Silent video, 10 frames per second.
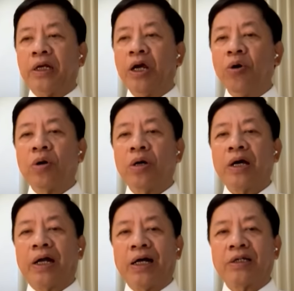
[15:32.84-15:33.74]
thì nếu
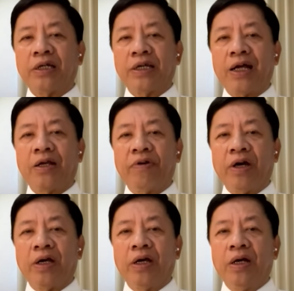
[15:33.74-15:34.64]
có khả năng xảy ra như
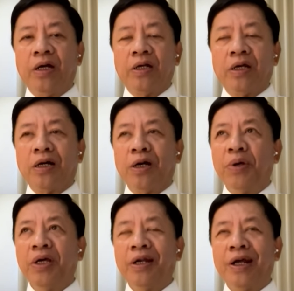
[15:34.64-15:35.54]
vậy thì
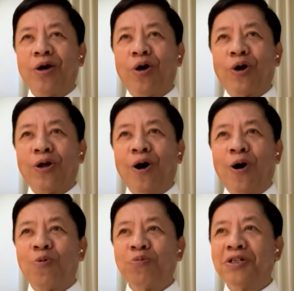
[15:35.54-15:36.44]
người Mỹ hiện nay họ nói là
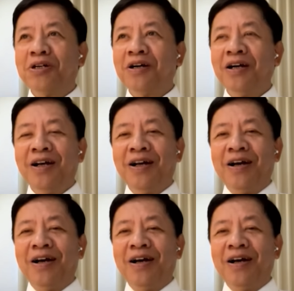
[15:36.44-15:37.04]
họ cũng chưa